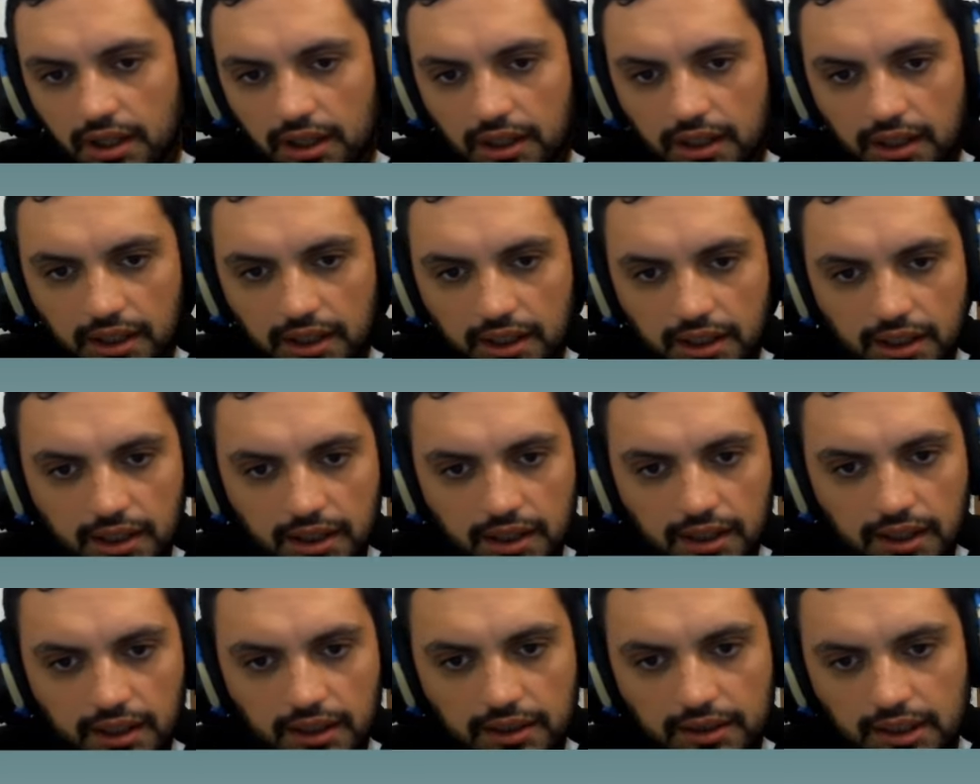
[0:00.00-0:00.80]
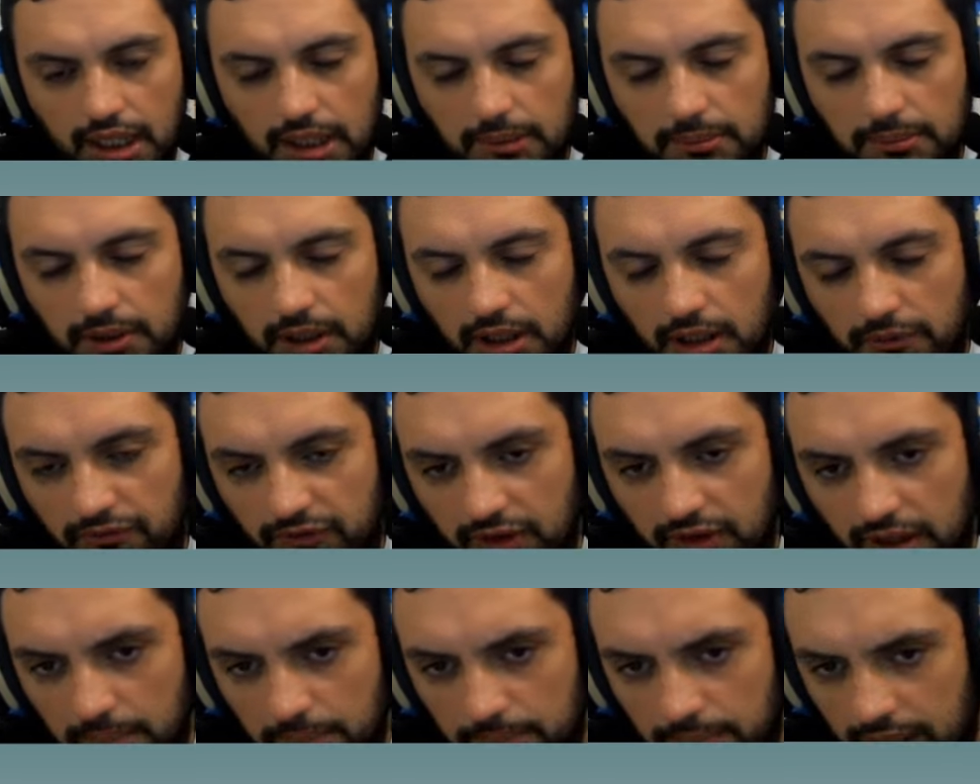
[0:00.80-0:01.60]
eh, en NAT y
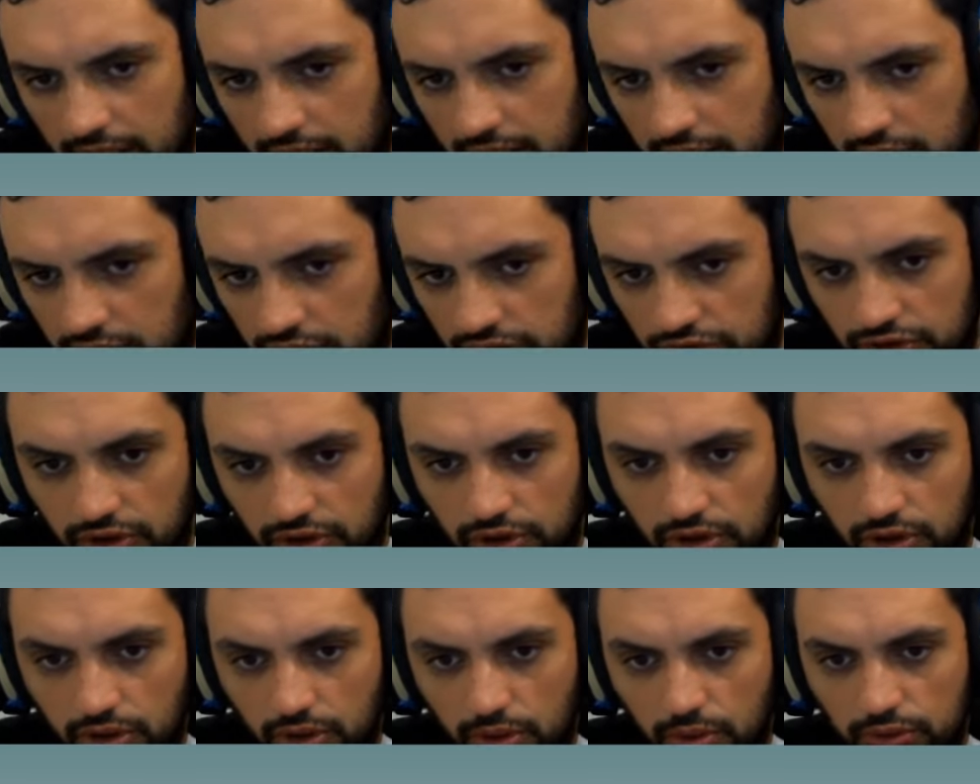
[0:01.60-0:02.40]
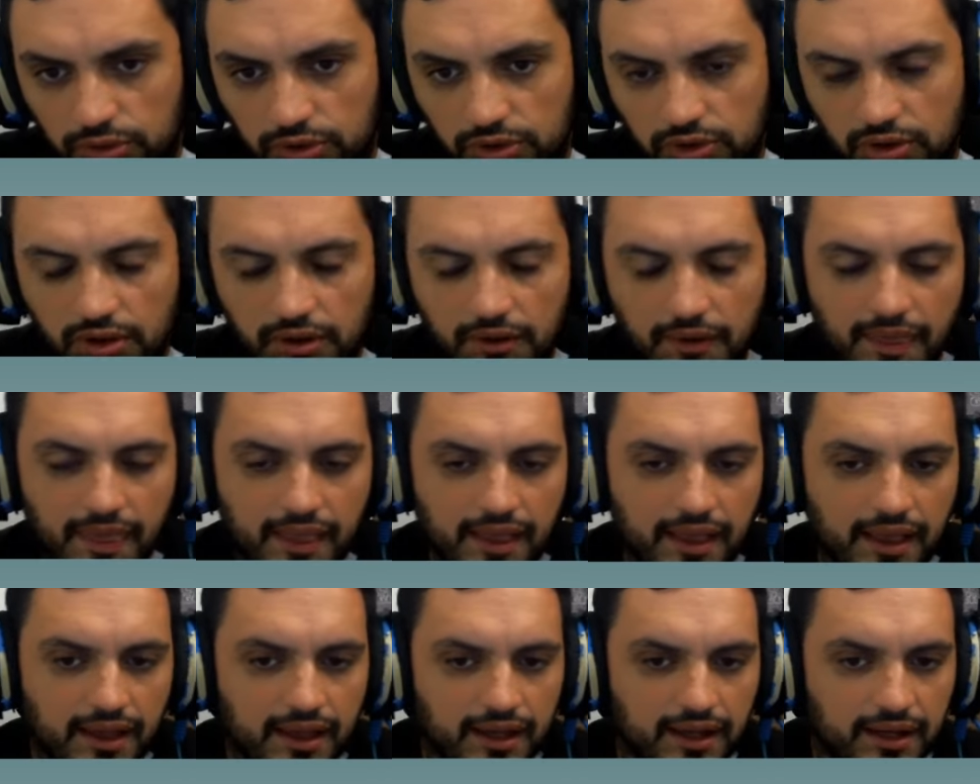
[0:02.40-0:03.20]
Flatpak yo no lo uso,
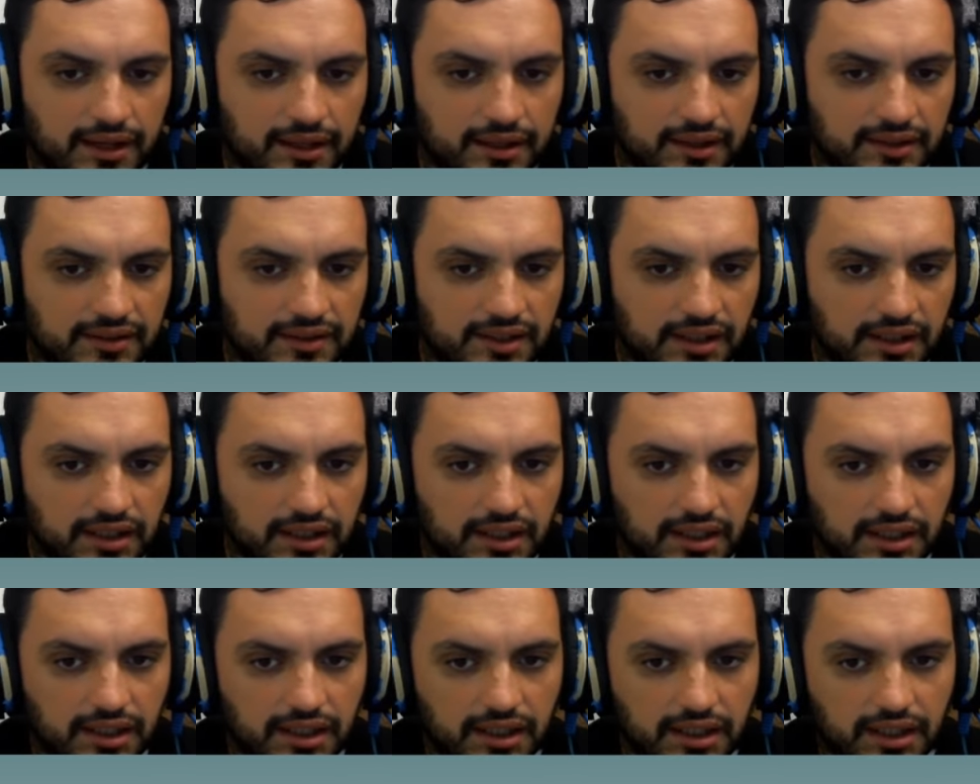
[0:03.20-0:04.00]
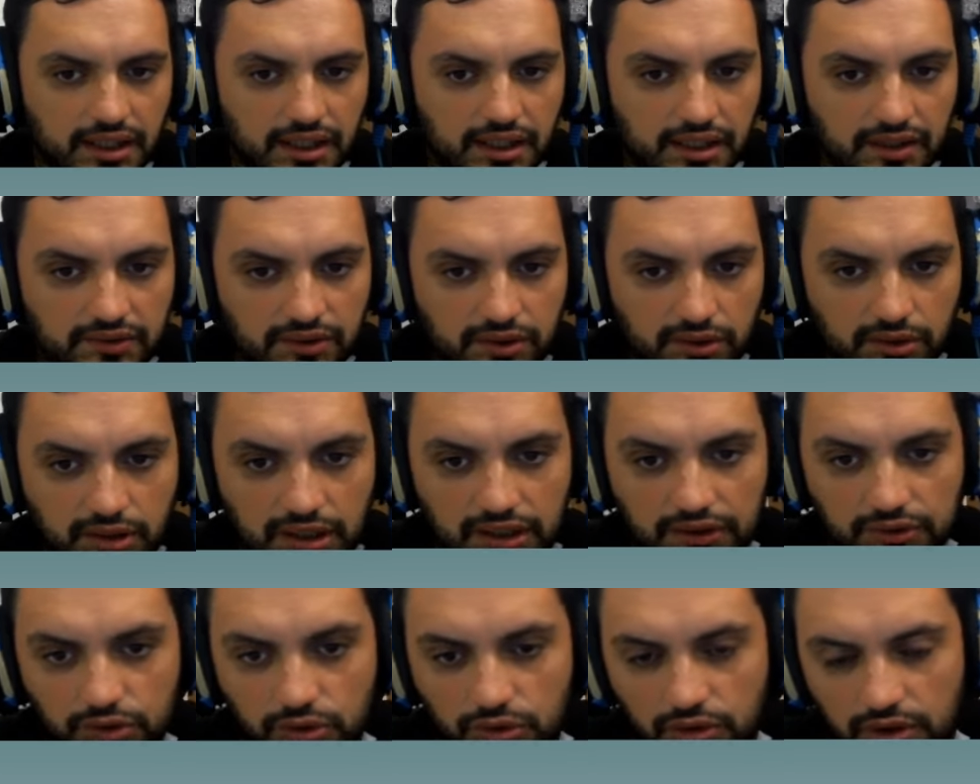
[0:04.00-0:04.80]
así que en ese
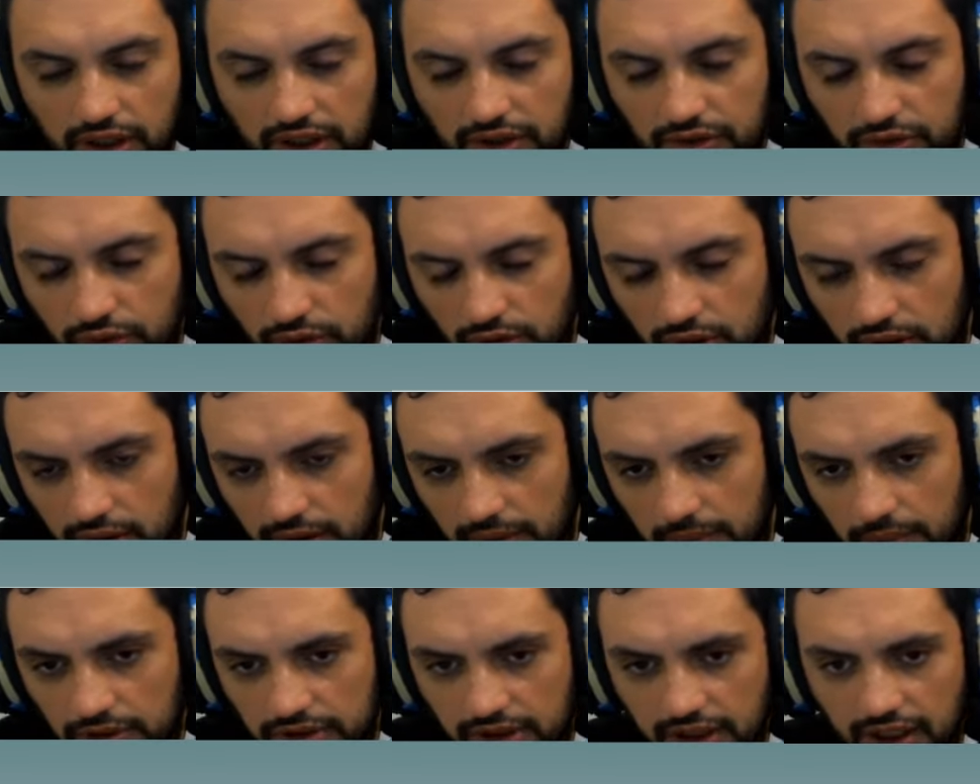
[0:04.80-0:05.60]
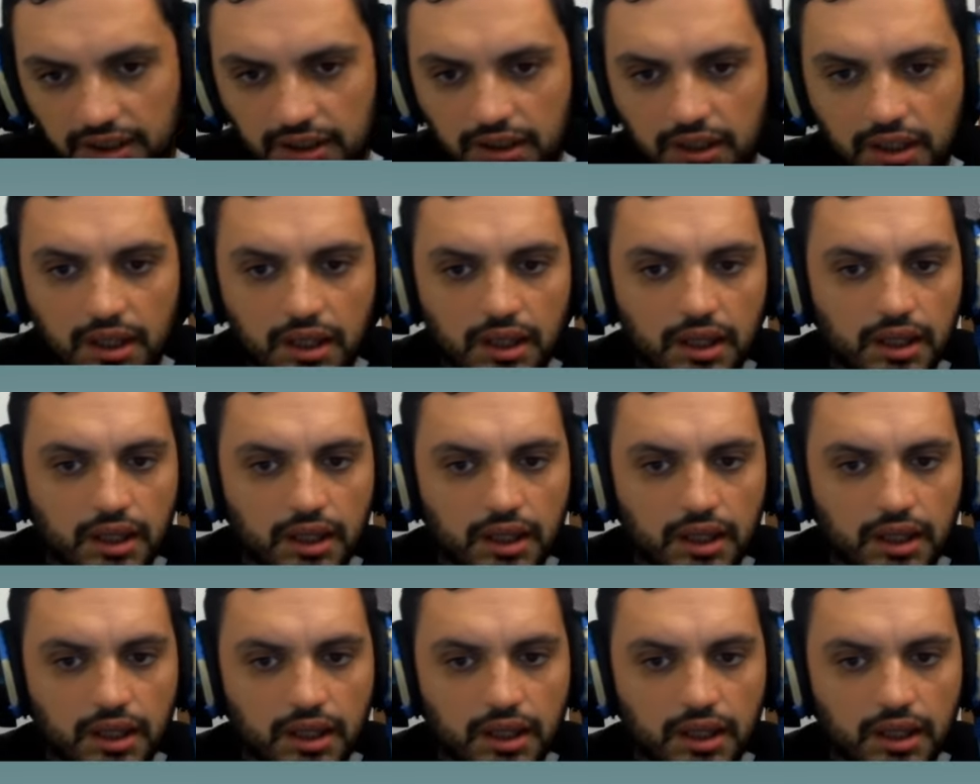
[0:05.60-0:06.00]
caso eso no le voy a mostrar,